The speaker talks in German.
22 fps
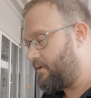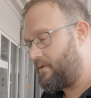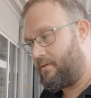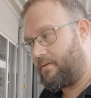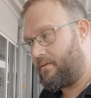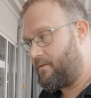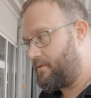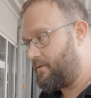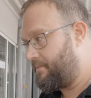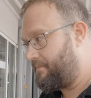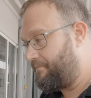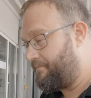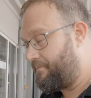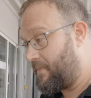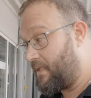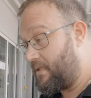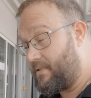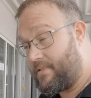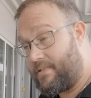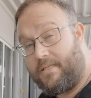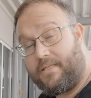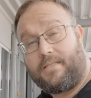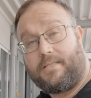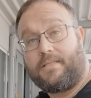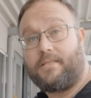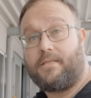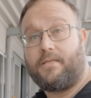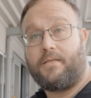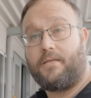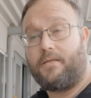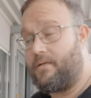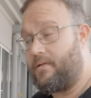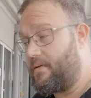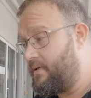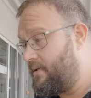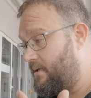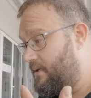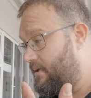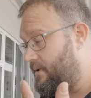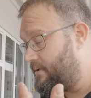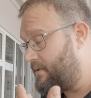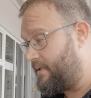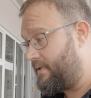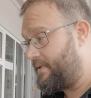äh, ähm, Sitze,
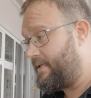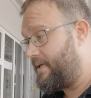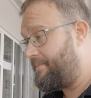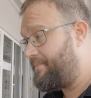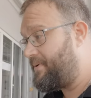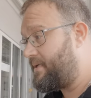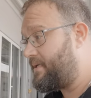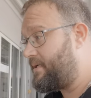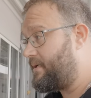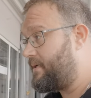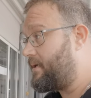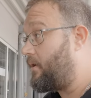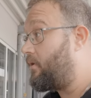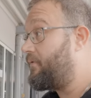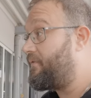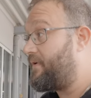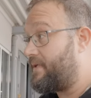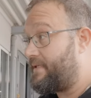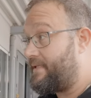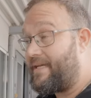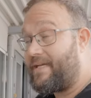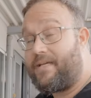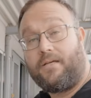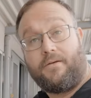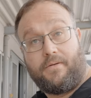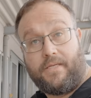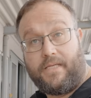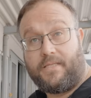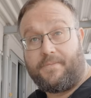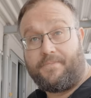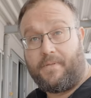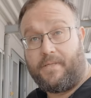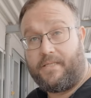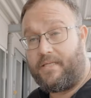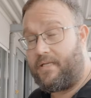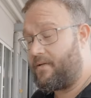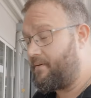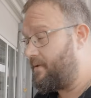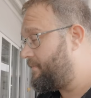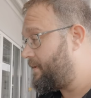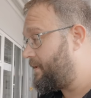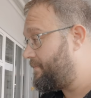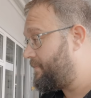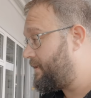die Teppiche, auch Verdecke jetzt bei
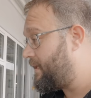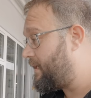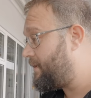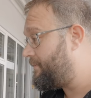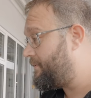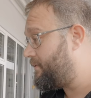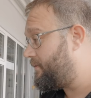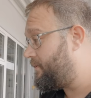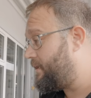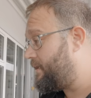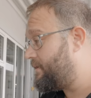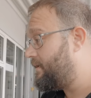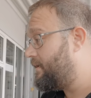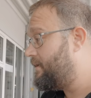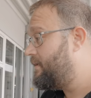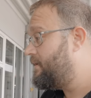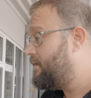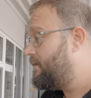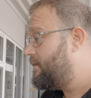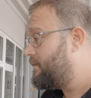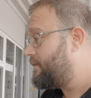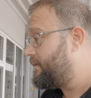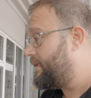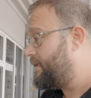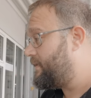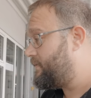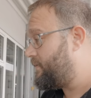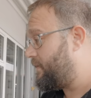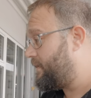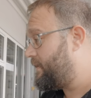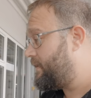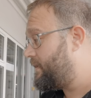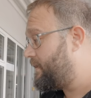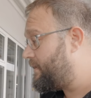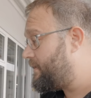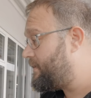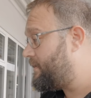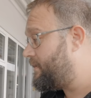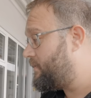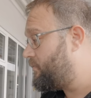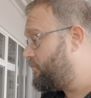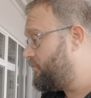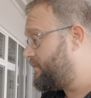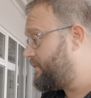dir beim Cabri halt kriegst du eigentlich
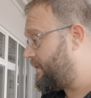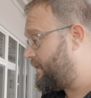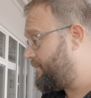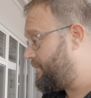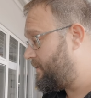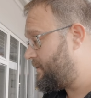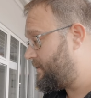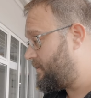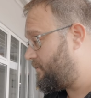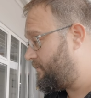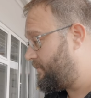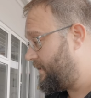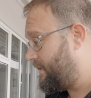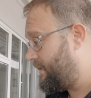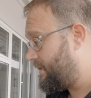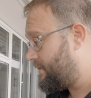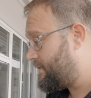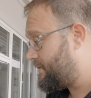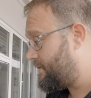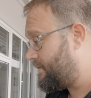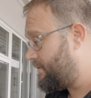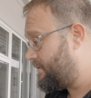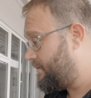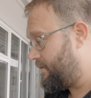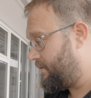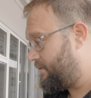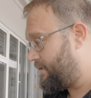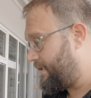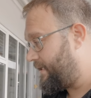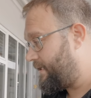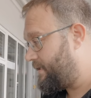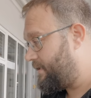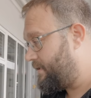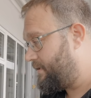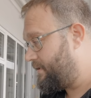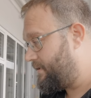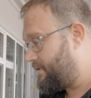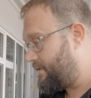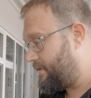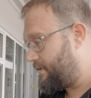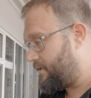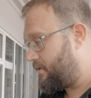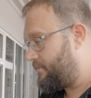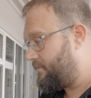richtig gut halt mit sauber. Die ganzen äh, Drecke, die
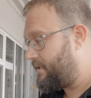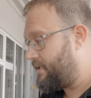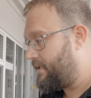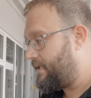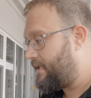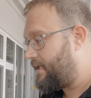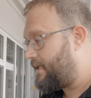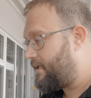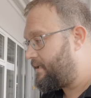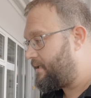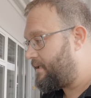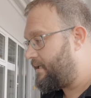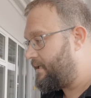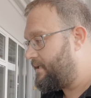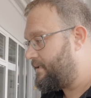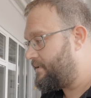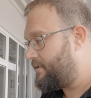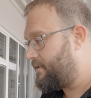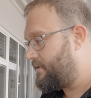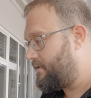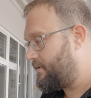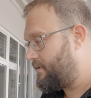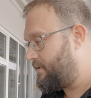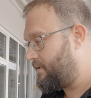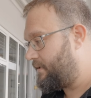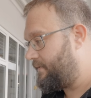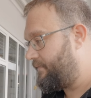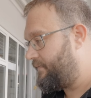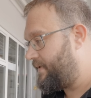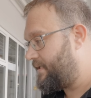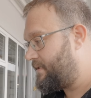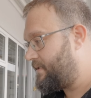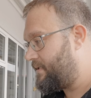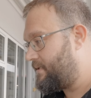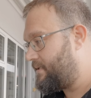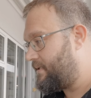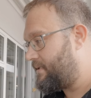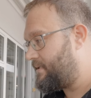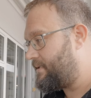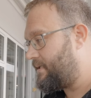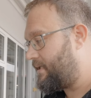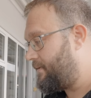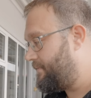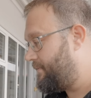sich da über die Jahre halt äh, drin
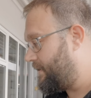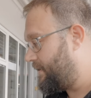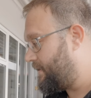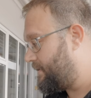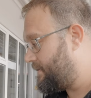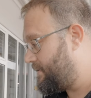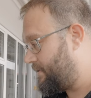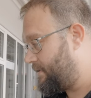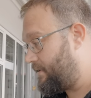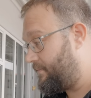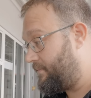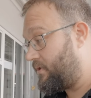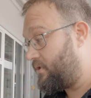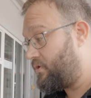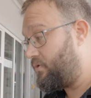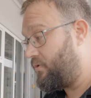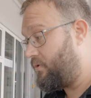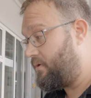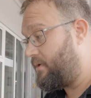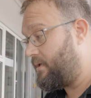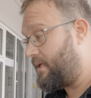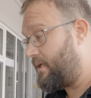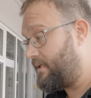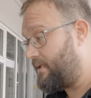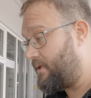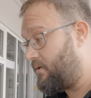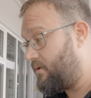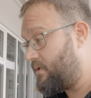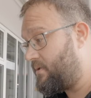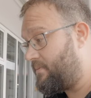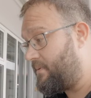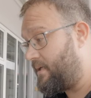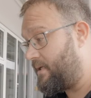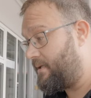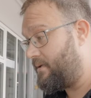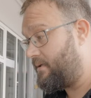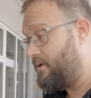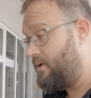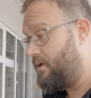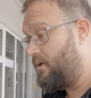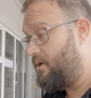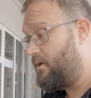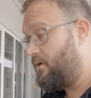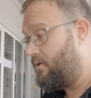festgesetzt haben, die kannst du damit schön halt rausmachen.
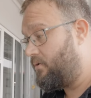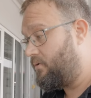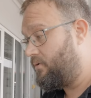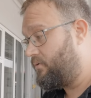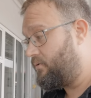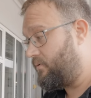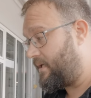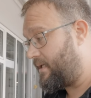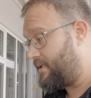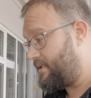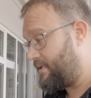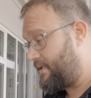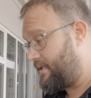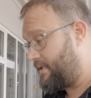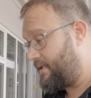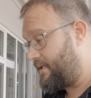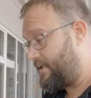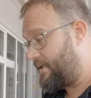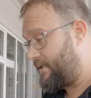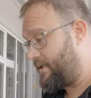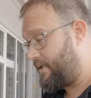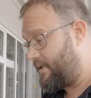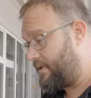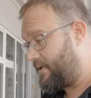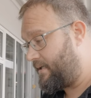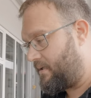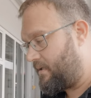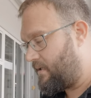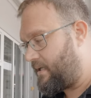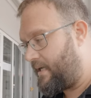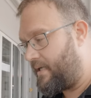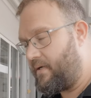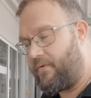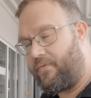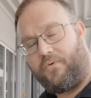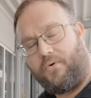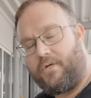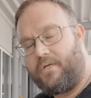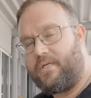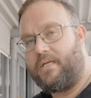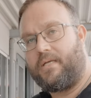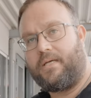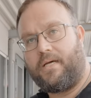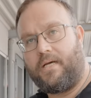Und du hast halt nachher keine
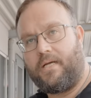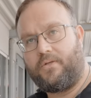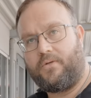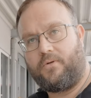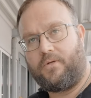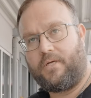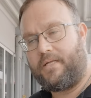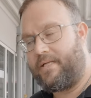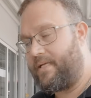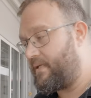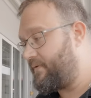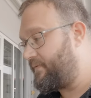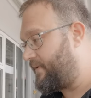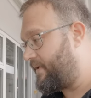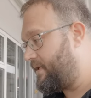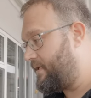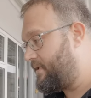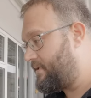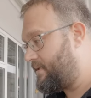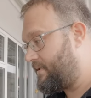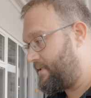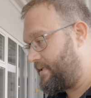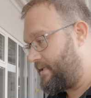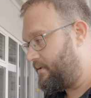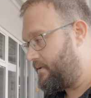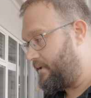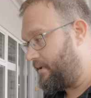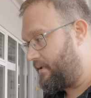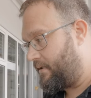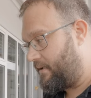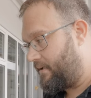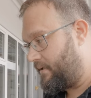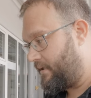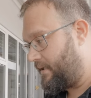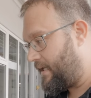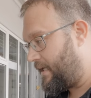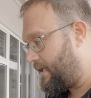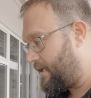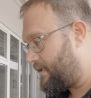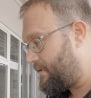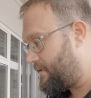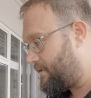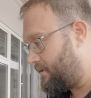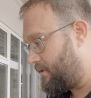Feuchtigkeit oder nichts, weil es ist ja ein, ein
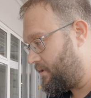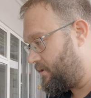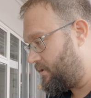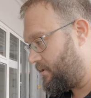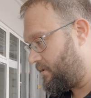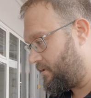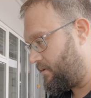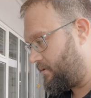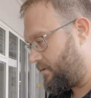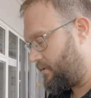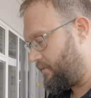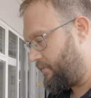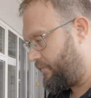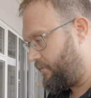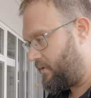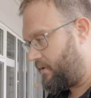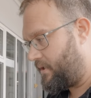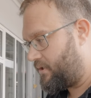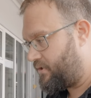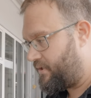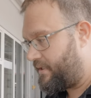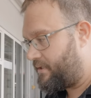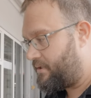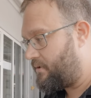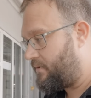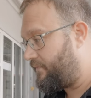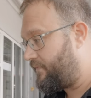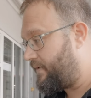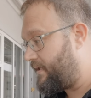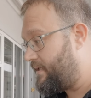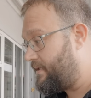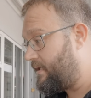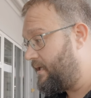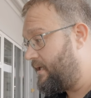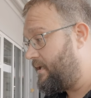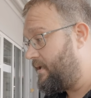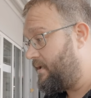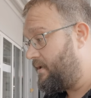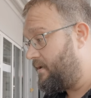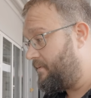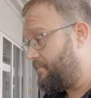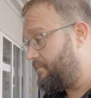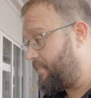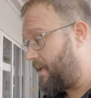Gas, ein gefrorener Stickstoff halt.
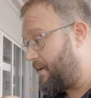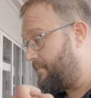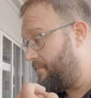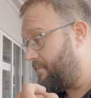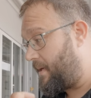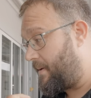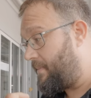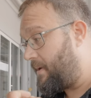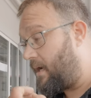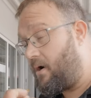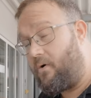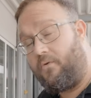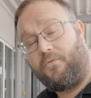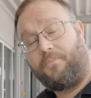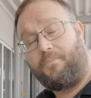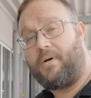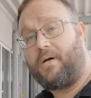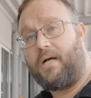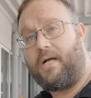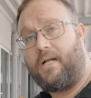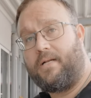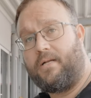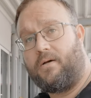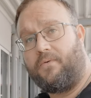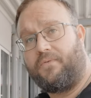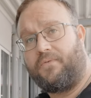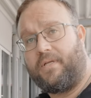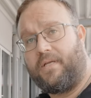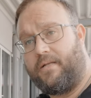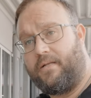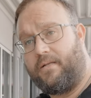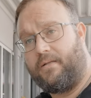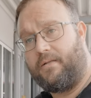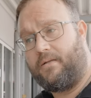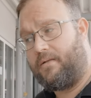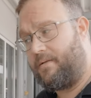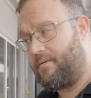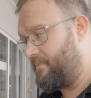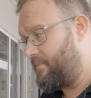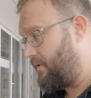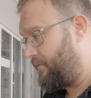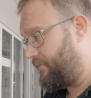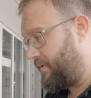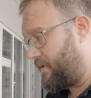Beim, beim Aufprallen auf, den,
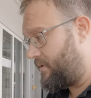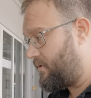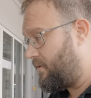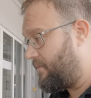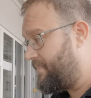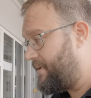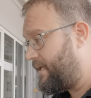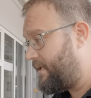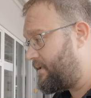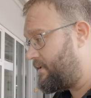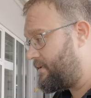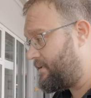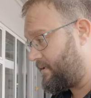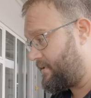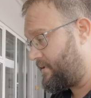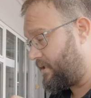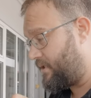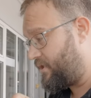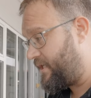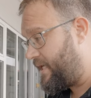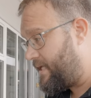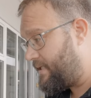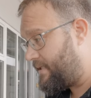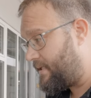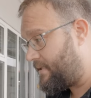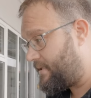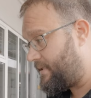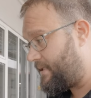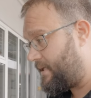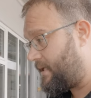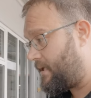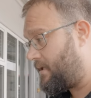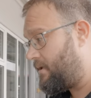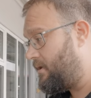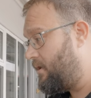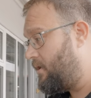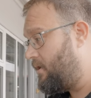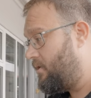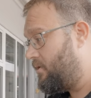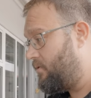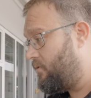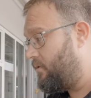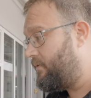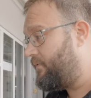ähm, auf das Objekt zerschellt das ja
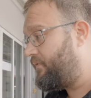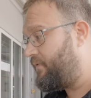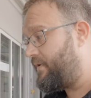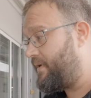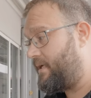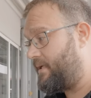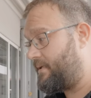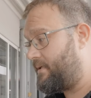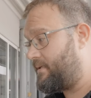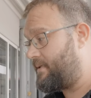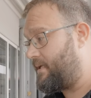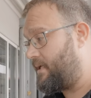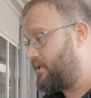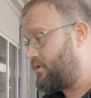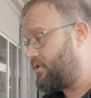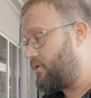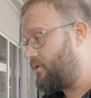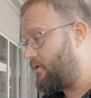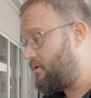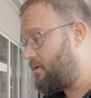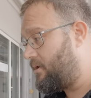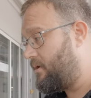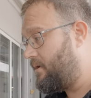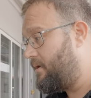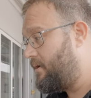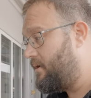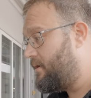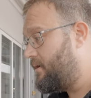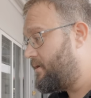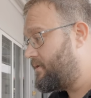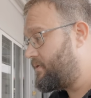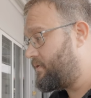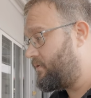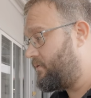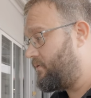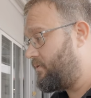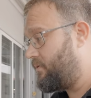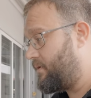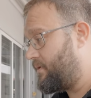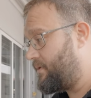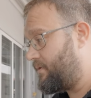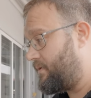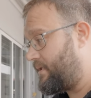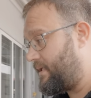und friert es halt Schock
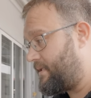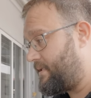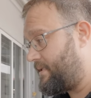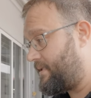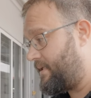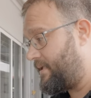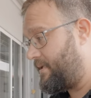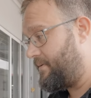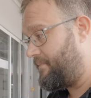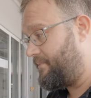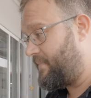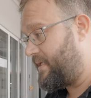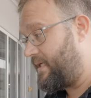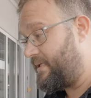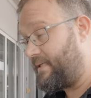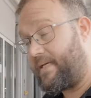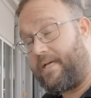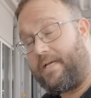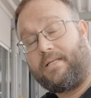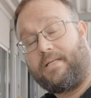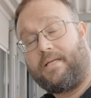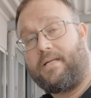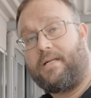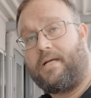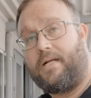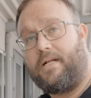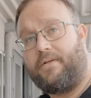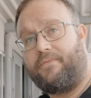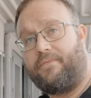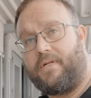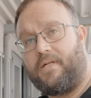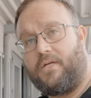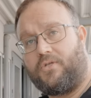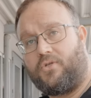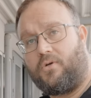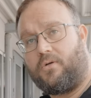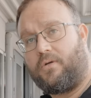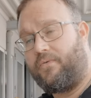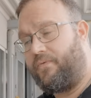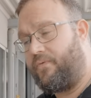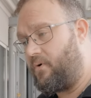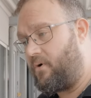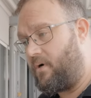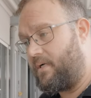so, so dass ähm, der Dreck dann halt, wenn der
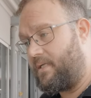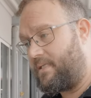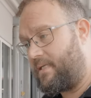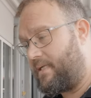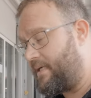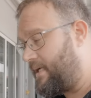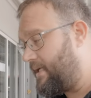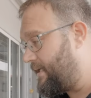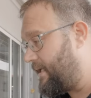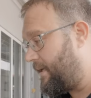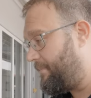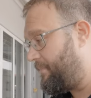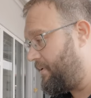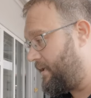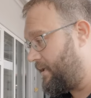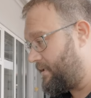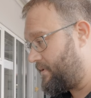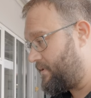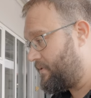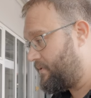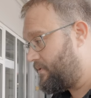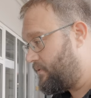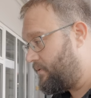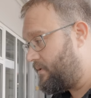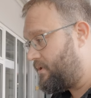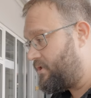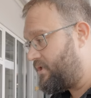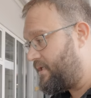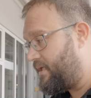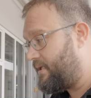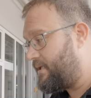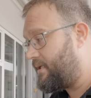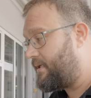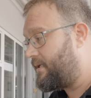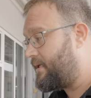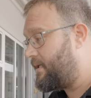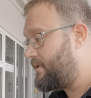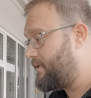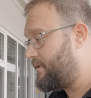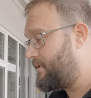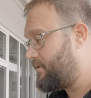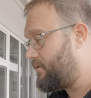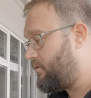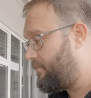Schock gefroren ist, dann halt abplatzt. Und so entsteht dann
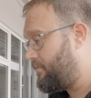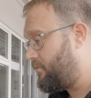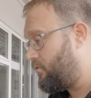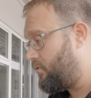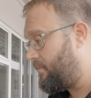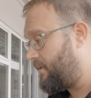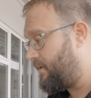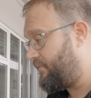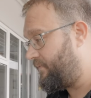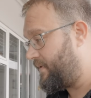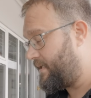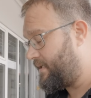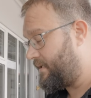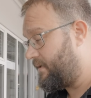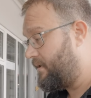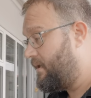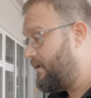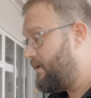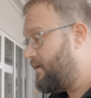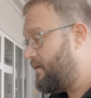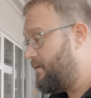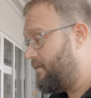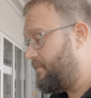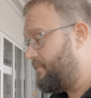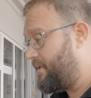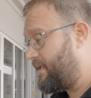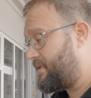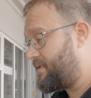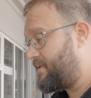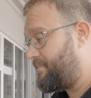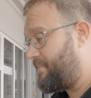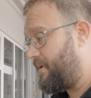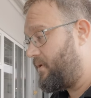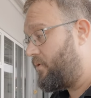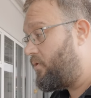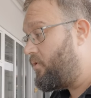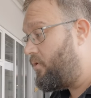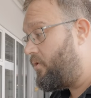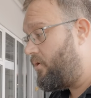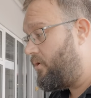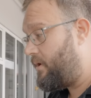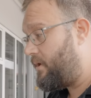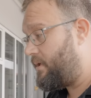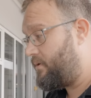halt die saubere Oberfläche. Jetzt bei
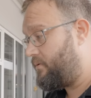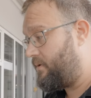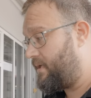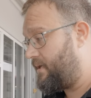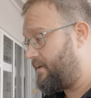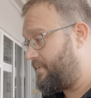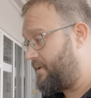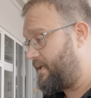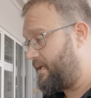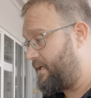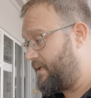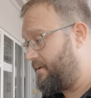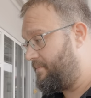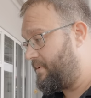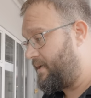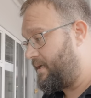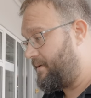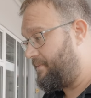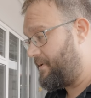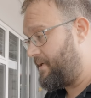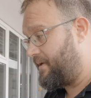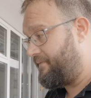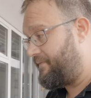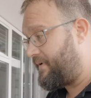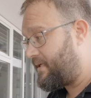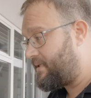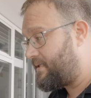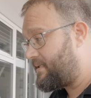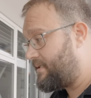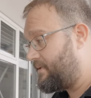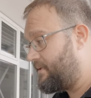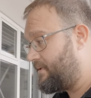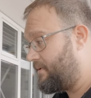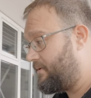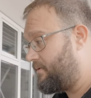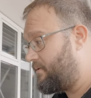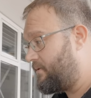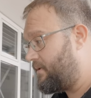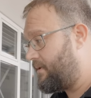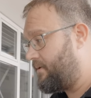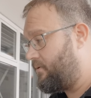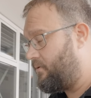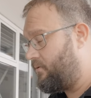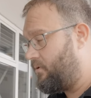Ölen oder bei, bei, bei
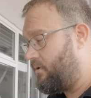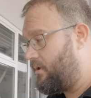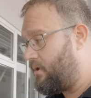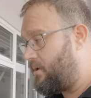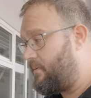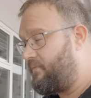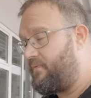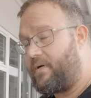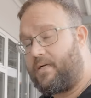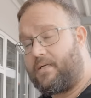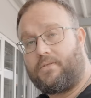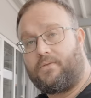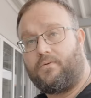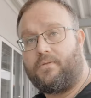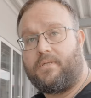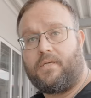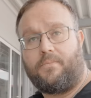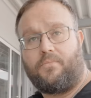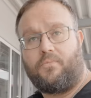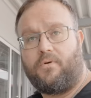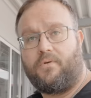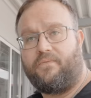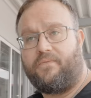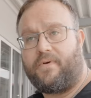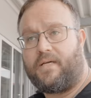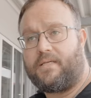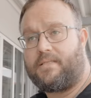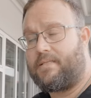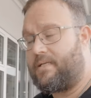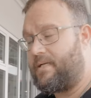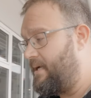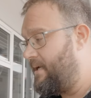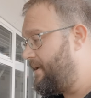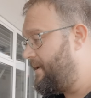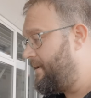Wachsen, äh, Hohlraumwachs, Unterbodenwachs,